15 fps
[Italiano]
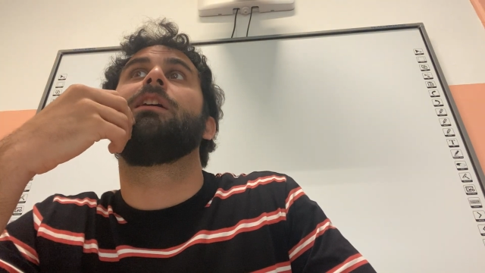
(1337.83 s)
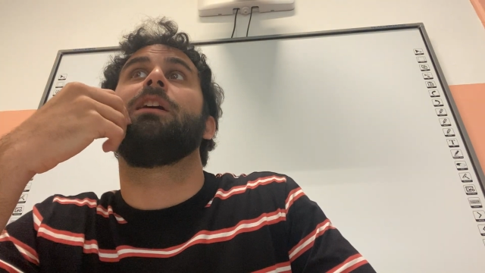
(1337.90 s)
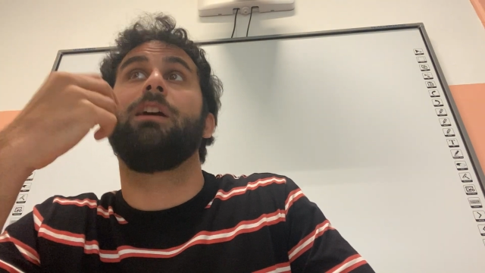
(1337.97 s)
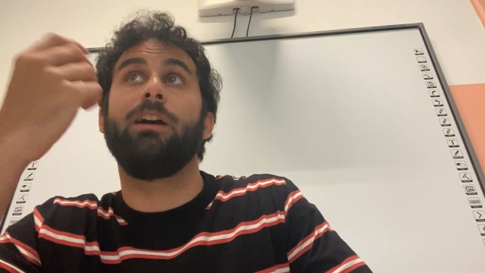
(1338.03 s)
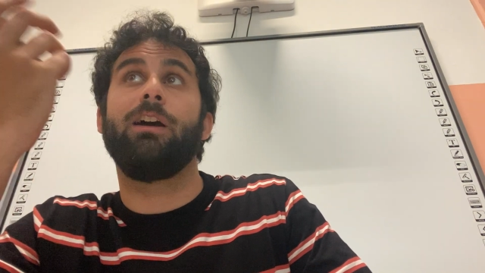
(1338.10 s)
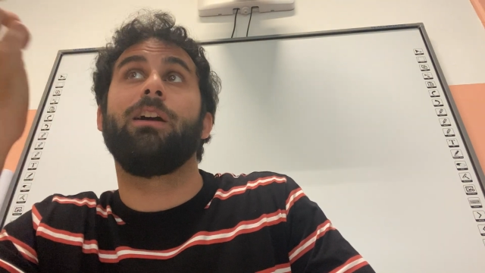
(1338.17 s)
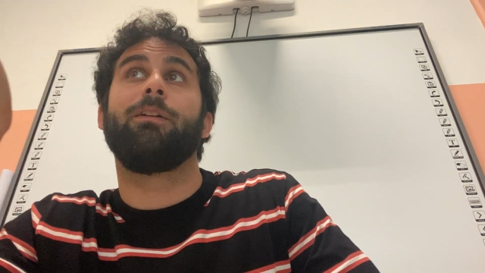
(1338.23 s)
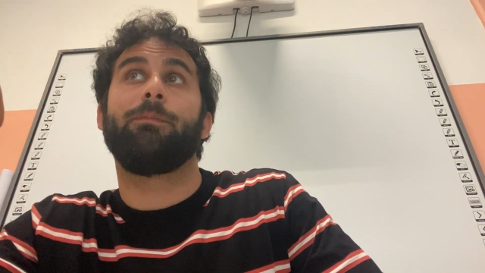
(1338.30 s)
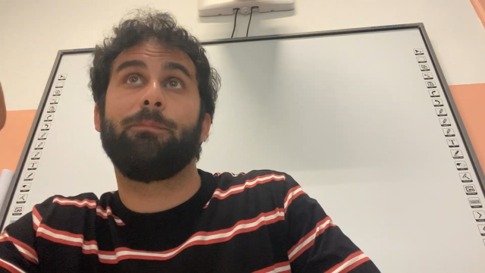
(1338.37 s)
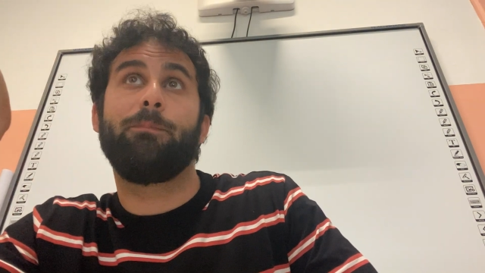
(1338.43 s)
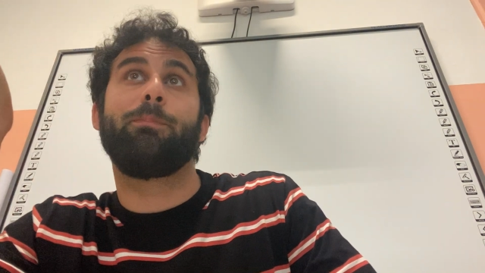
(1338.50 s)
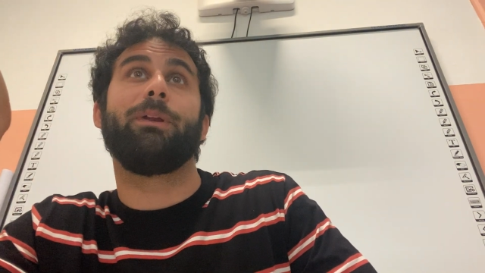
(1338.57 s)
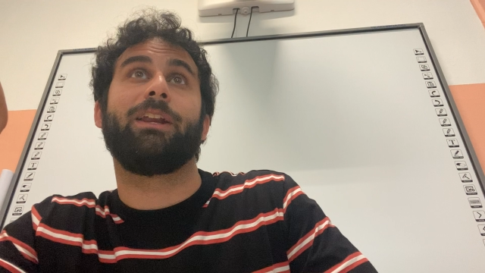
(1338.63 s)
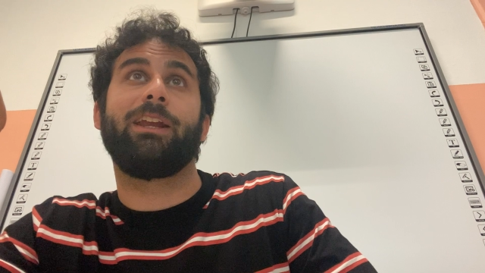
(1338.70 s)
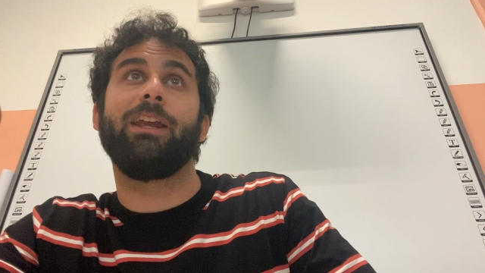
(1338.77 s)
Eh,
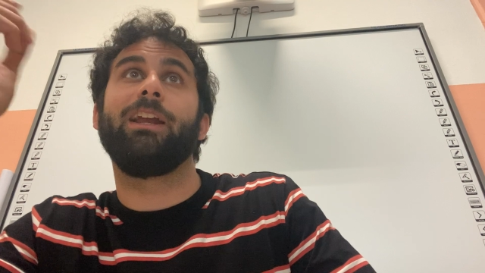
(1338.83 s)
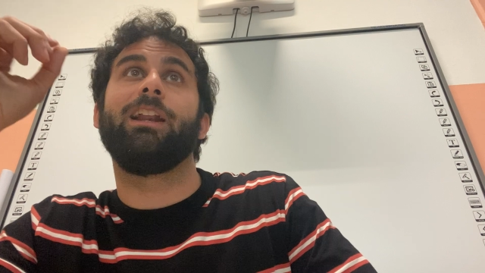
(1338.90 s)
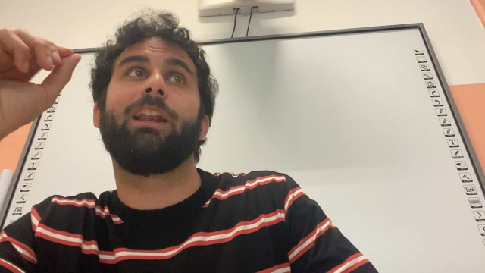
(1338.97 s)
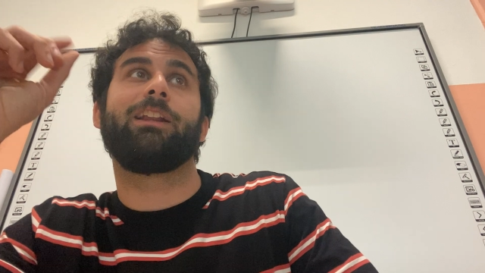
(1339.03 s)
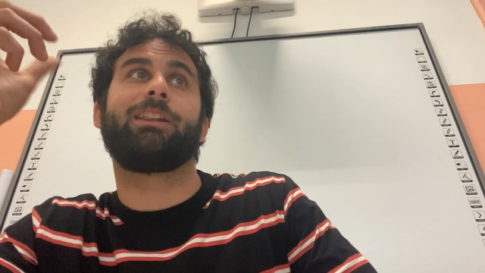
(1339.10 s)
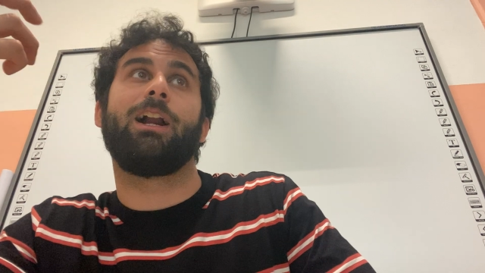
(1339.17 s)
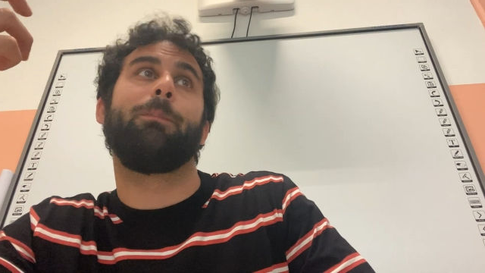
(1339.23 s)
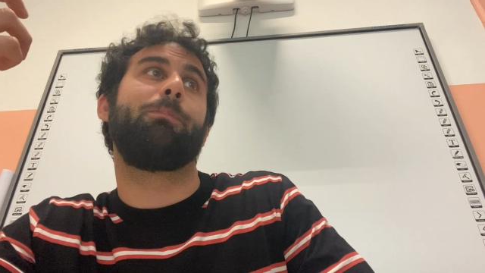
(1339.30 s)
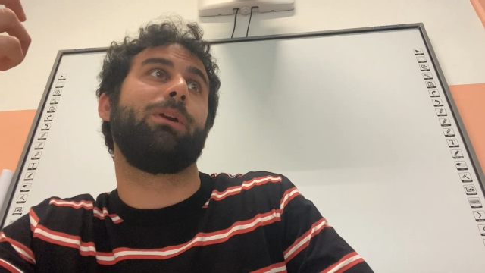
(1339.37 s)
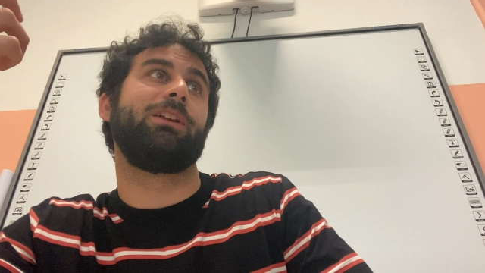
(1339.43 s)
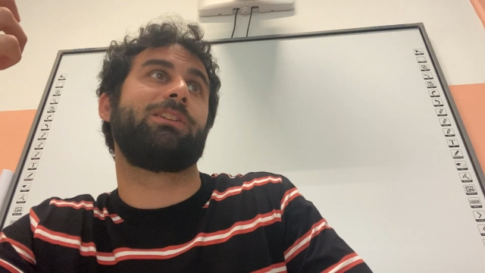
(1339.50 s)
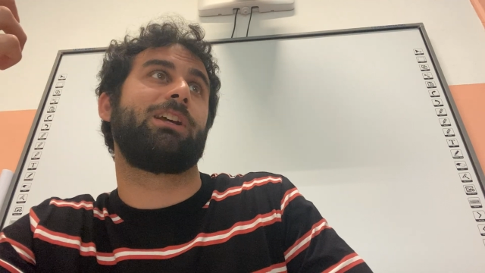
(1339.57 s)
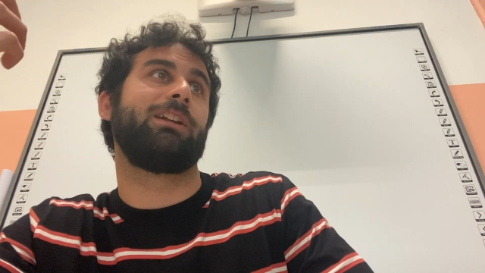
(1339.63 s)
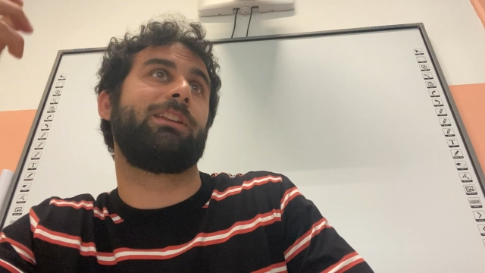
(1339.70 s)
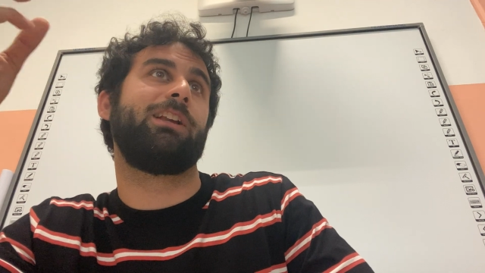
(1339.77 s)
perché la trappola è
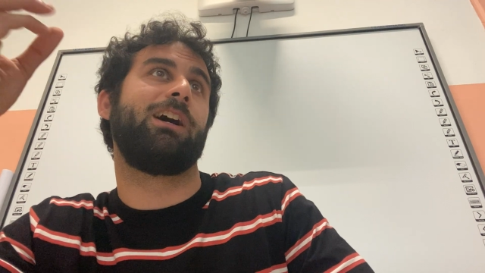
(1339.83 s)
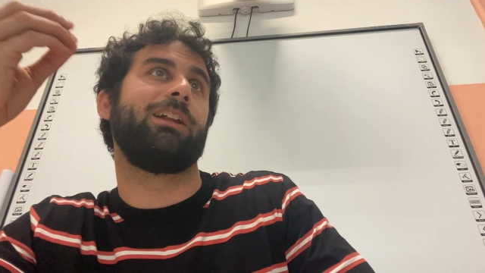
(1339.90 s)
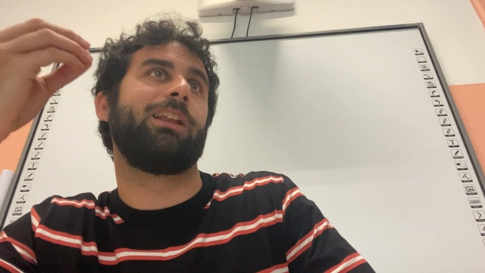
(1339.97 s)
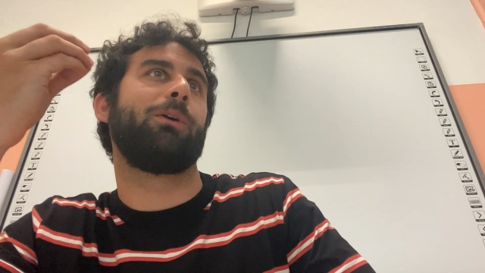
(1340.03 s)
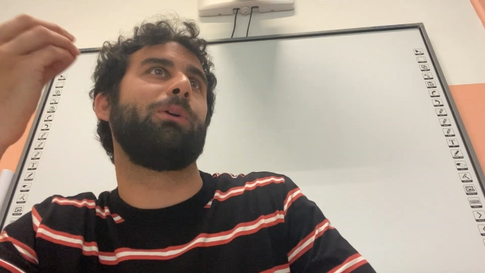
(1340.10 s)
scattata,